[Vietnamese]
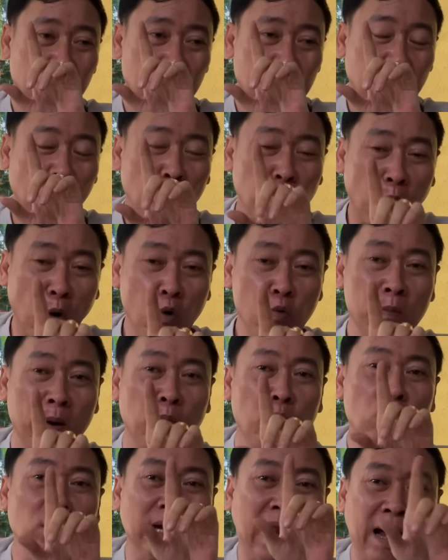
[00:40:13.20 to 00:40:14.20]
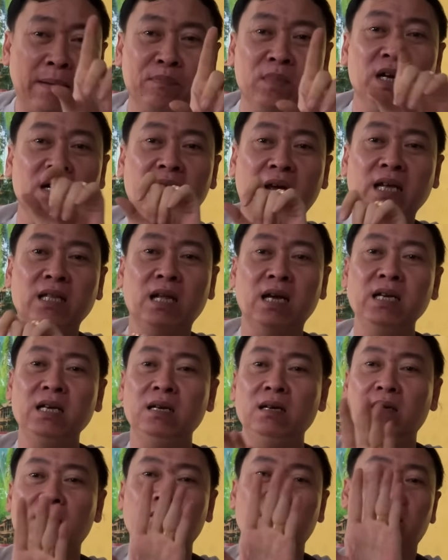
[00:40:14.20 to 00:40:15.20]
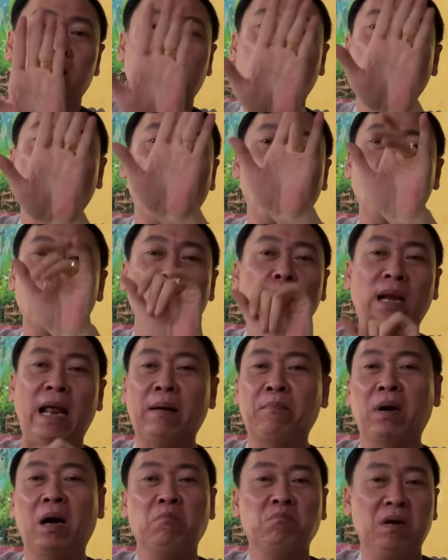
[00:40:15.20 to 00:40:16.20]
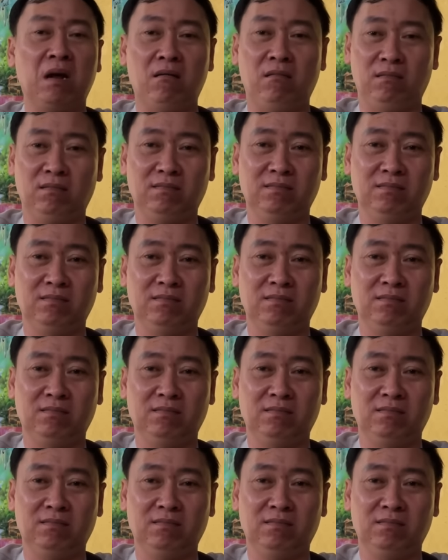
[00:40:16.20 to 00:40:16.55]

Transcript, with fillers: cháu phú mà muốn làm như để tí cháu phú cũng làm không được